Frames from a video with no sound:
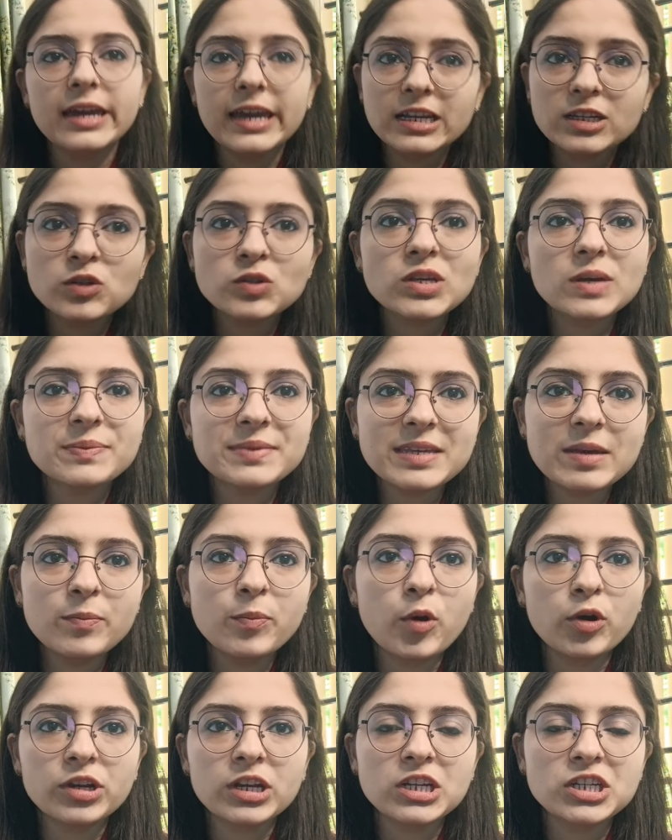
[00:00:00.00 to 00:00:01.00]
एक जो सबसे
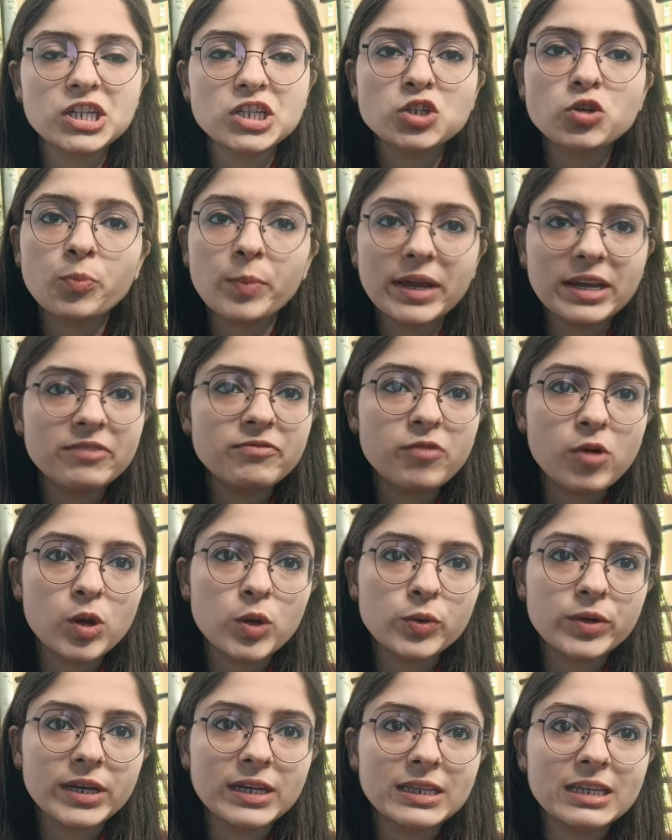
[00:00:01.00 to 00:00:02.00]
इंपॉर्टेंट चीज जो मैंने
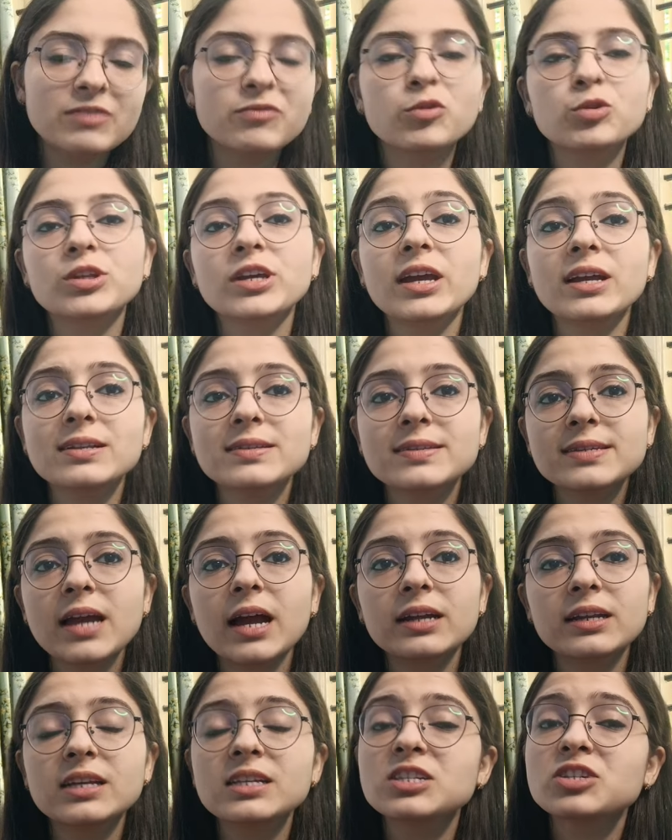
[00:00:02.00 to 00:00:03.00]
फॉलो की थी वो थी
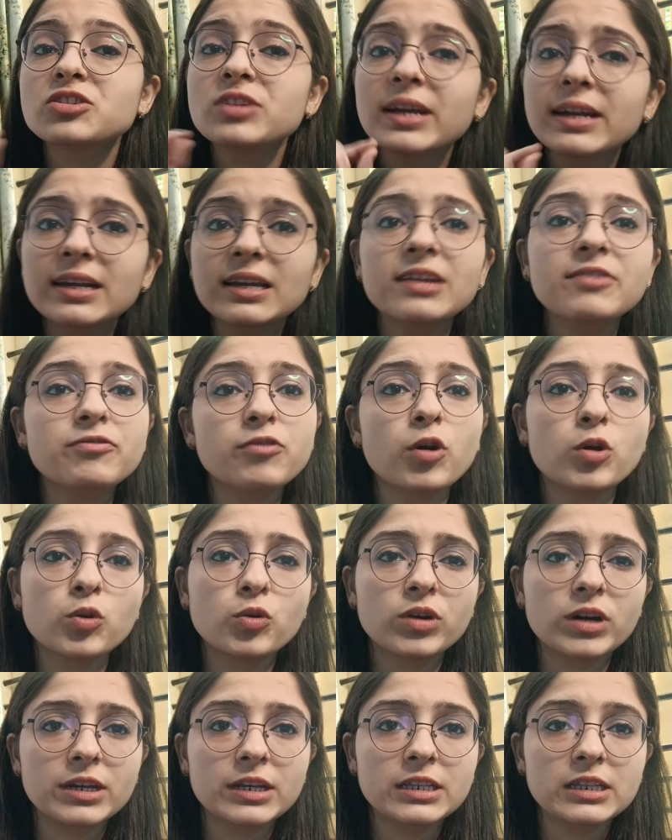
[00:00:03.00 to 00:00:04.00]
एनसीईआरटी स्ट्रिक्टली
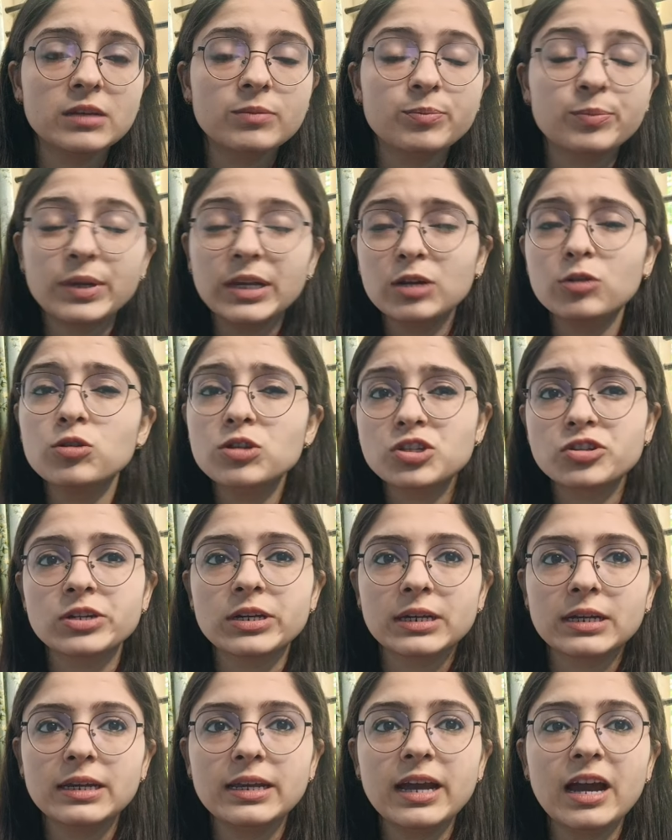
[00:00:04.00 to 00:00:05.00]
फॉलो करी थी बिल्कुल
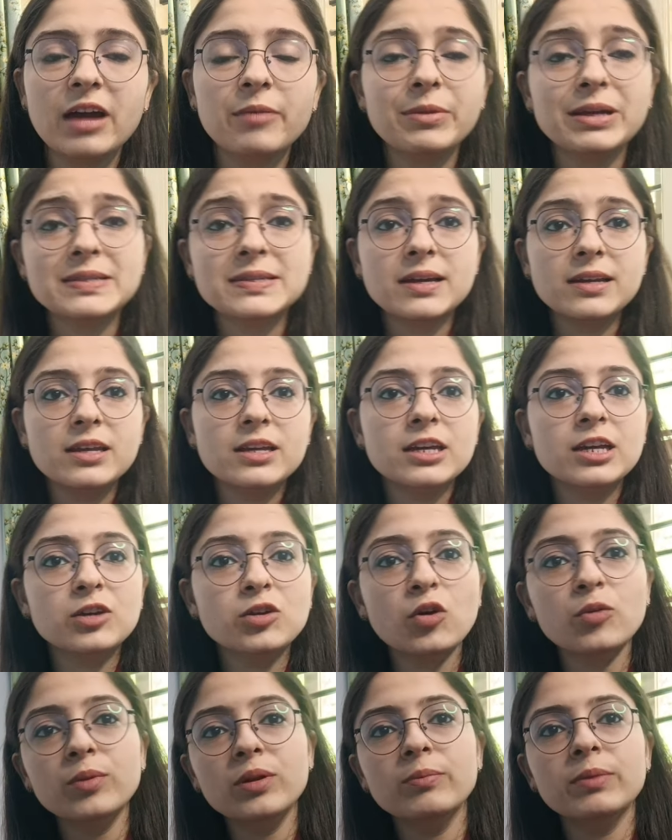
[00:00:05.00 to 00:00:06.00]
स्ट्रिक्टली अब ऐसा नहीं कि
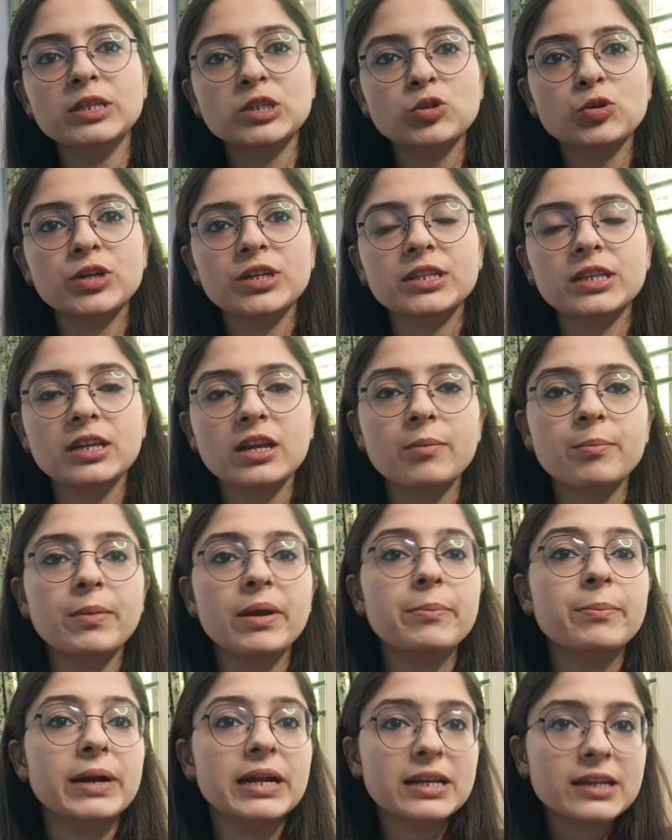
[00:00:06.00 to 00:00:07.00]
नॉर्मल बच्चों की तरह
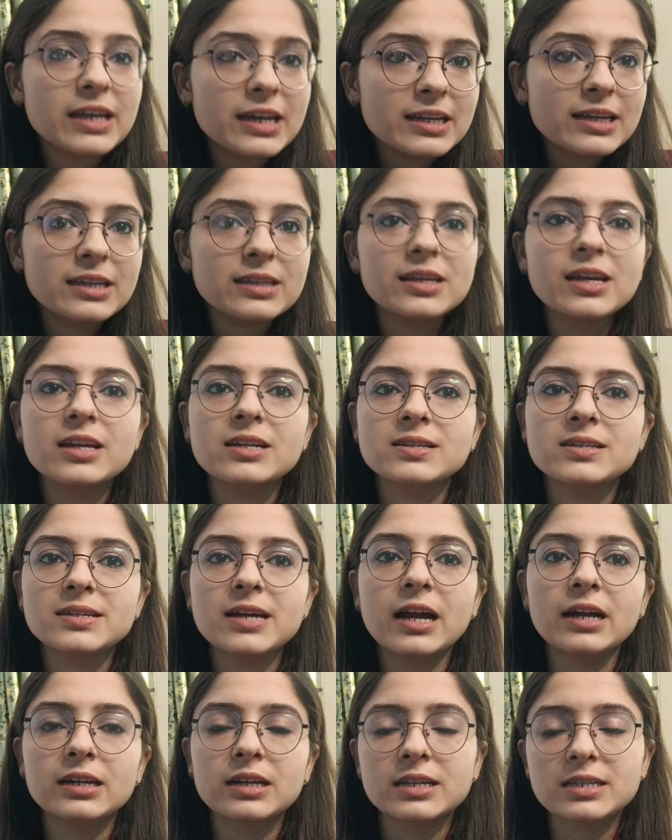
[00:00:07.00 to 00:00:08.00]
मैं भटकी नहीं थी
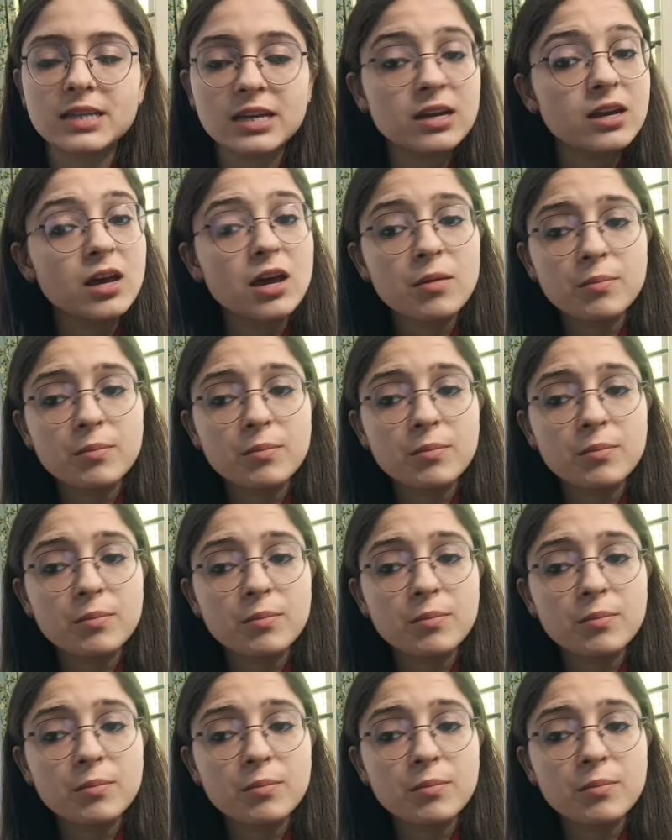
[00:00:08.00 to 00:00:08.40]
एनसीईआरटी e से